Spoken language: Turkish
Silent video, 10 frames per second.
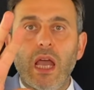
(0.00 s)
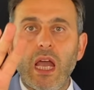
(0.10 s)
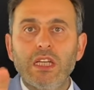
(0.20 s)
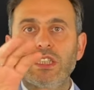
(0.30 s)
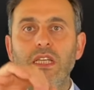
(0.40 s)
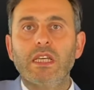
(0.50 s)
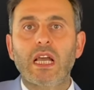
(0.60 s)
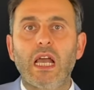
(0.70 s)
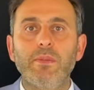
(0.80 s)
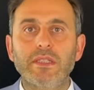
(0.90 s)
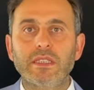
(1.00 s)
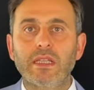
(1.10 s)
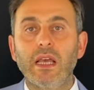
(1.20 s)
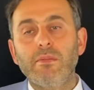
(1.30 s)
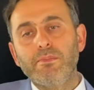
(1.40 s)
her şeyini kaybetse
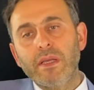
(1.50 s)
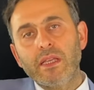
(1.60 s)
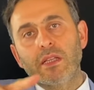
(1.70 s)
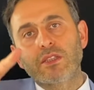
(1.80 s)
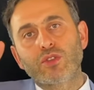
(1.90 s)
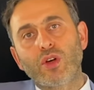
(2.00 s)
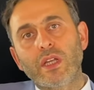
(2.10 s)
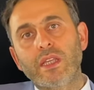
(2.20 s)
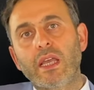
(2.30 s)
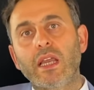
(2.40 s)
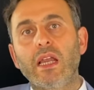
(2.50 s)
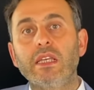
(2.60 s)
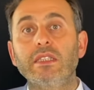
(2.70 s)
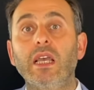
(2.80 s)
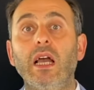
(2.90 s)
de bir yıl sonra tekrar
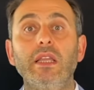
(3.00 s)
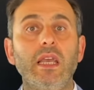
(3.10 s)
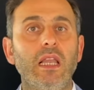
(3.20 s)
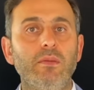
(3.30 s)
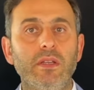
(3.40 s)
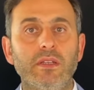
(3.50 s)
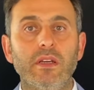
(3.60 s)
eski haline gelebilir.